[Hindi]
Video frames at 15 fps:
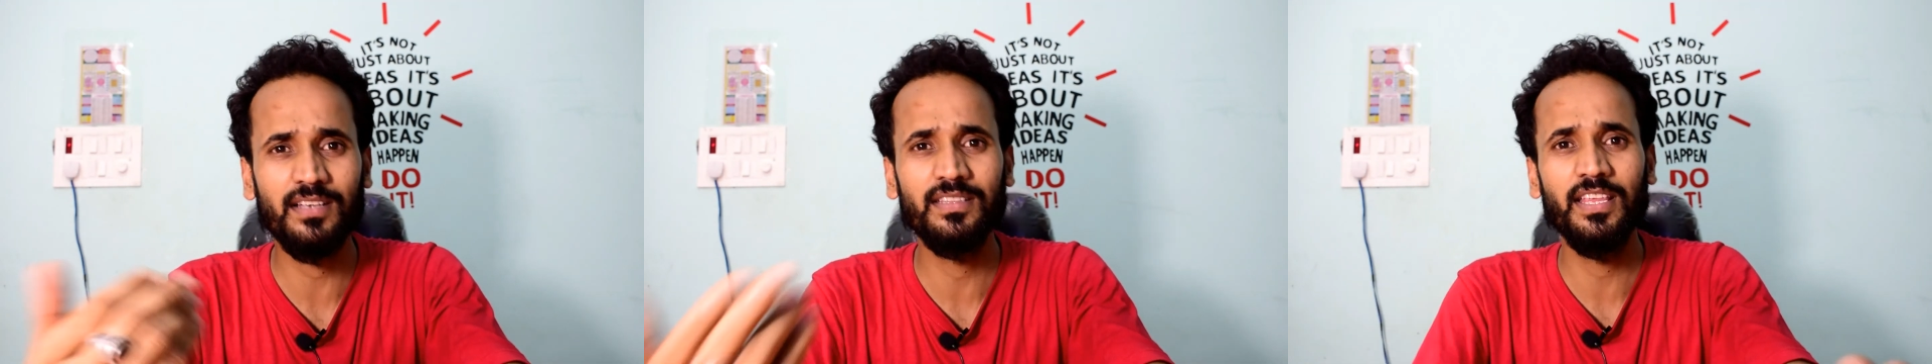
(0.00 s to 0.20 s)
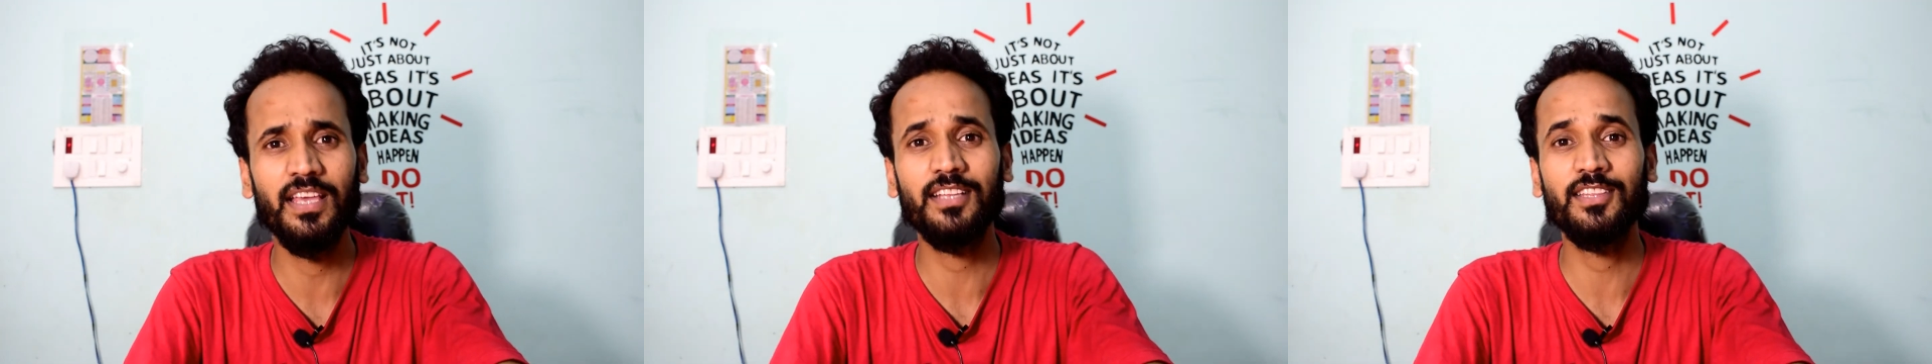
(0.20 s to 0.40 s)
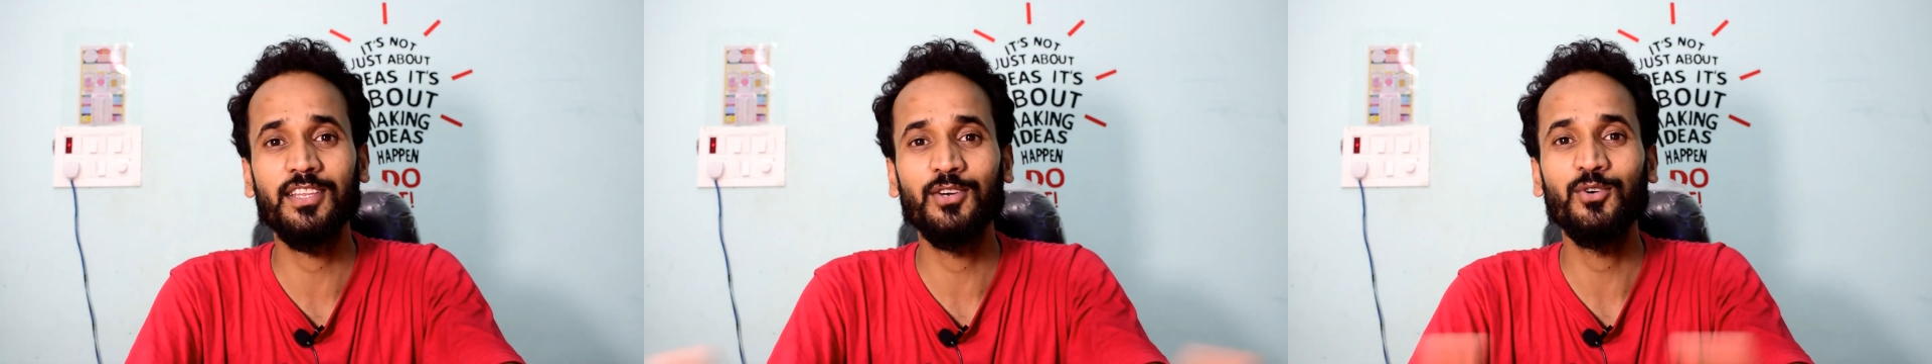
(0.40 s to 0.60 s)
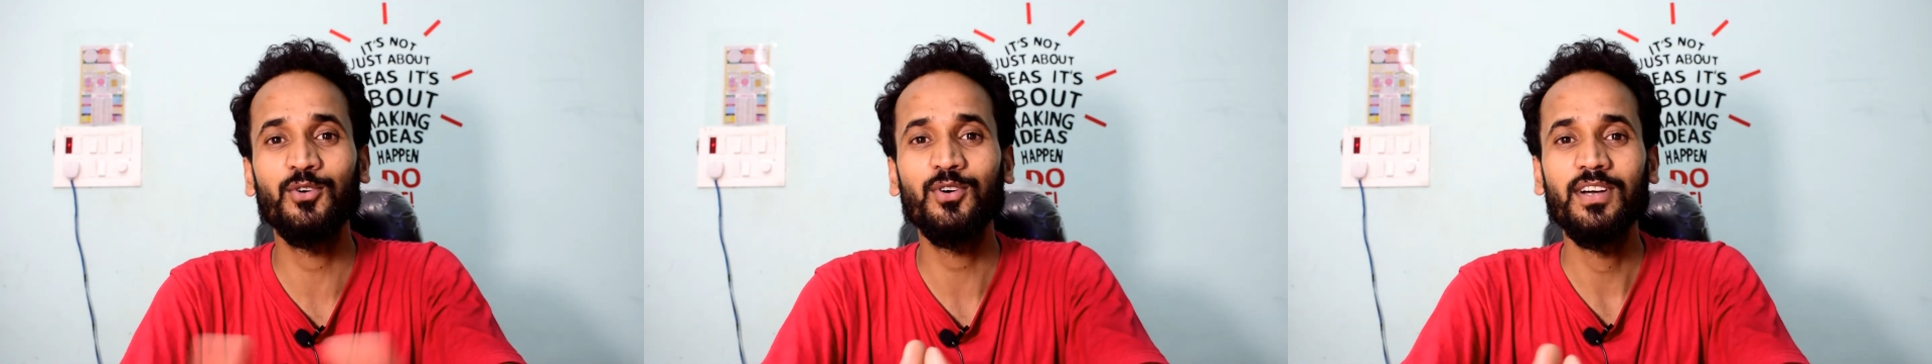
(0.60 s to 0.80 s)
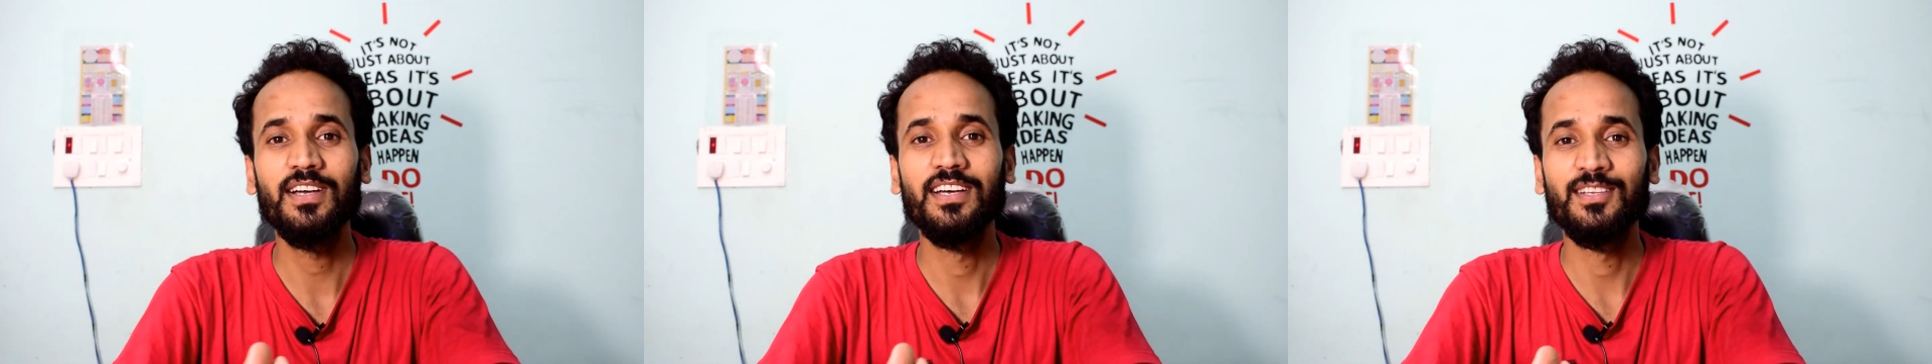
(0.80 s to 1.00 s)
देखते
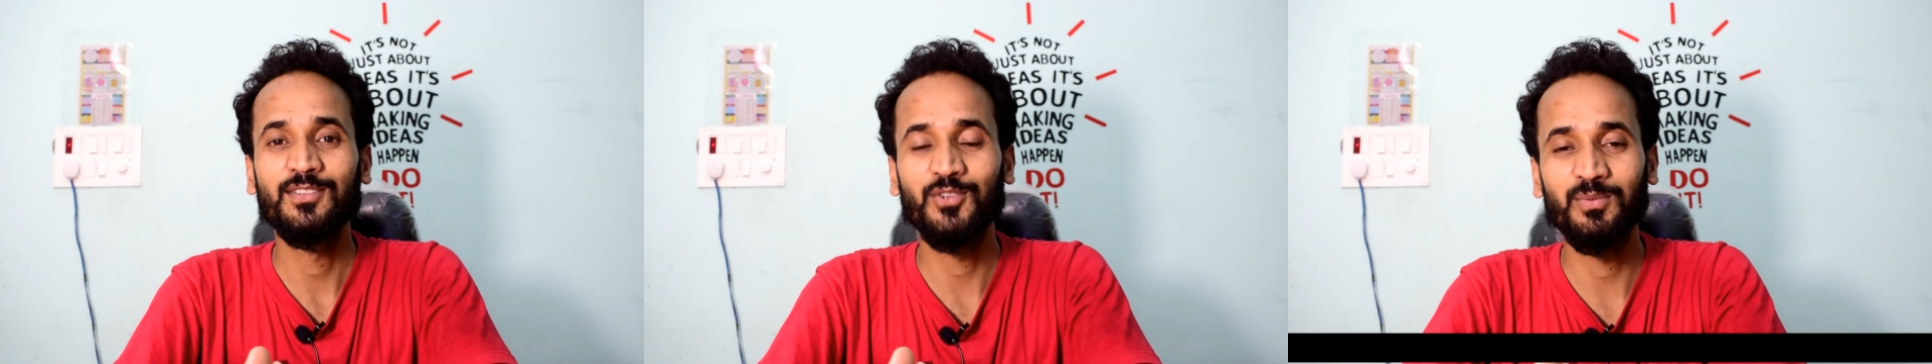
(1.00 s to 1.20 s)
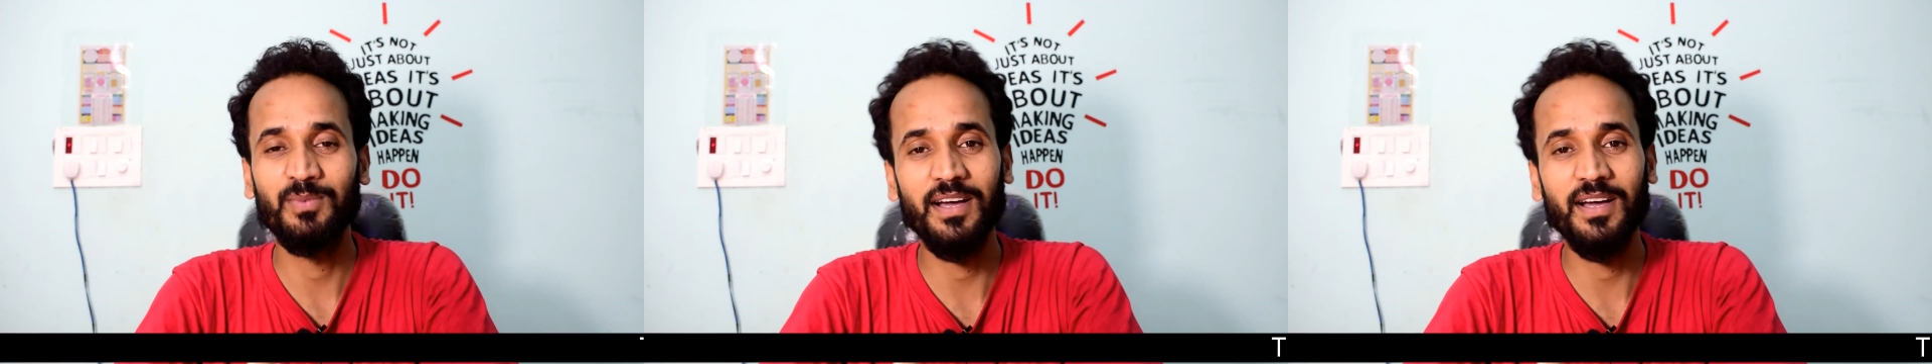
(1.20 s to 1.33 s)
हो तो